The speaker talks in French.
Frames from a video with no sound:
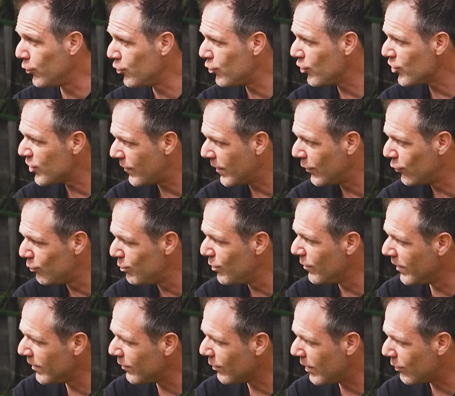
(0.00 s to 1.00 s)
deux jours, j'avais un
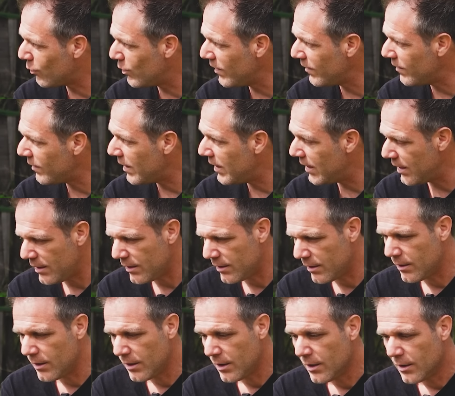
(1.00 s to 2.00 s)
W sur la cuisse et
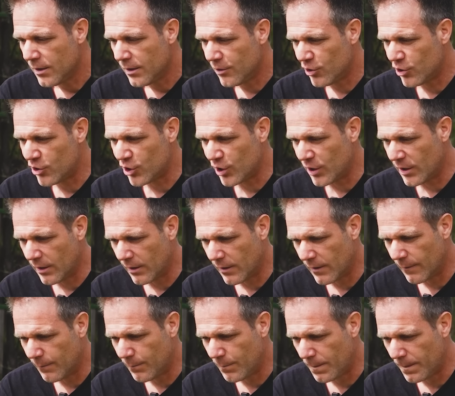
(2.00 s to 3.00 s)
j'ai,
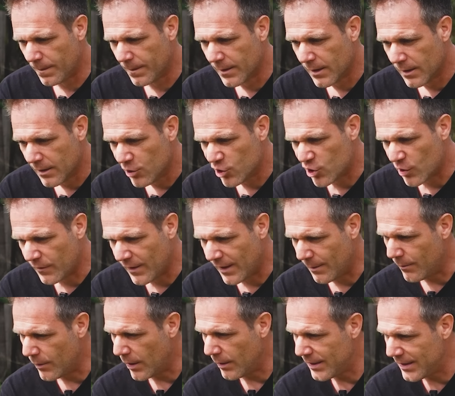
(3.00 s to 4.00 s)
euh, j'avais
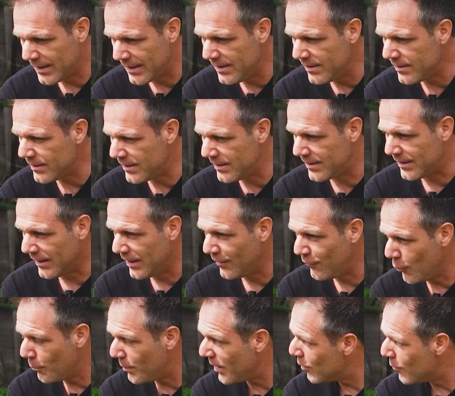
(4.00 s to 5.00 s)
un, kyste qui s'est
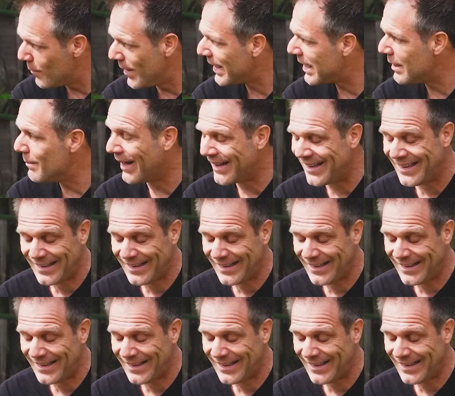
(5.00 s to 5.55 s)
développé. Le mec, il m'a